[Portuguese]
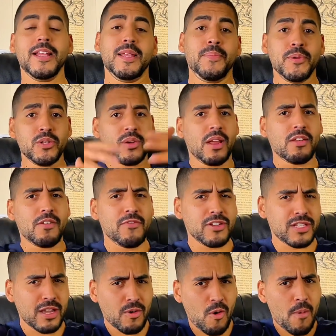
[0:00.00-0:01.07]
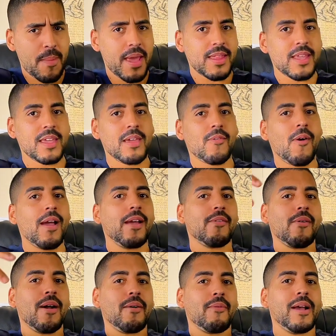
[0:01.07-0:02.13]
E depois eu quero que você comente aqui quais,
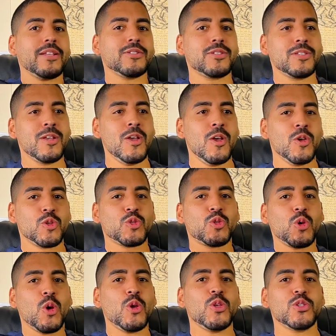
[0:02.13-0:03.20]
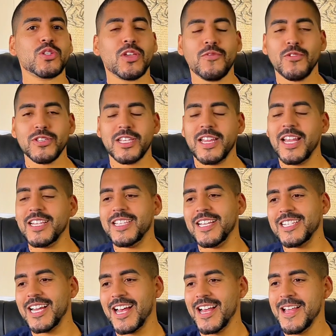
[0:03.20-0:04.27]
quais sonhos que você
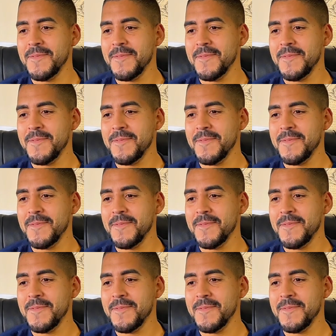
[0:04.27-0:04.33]
deseja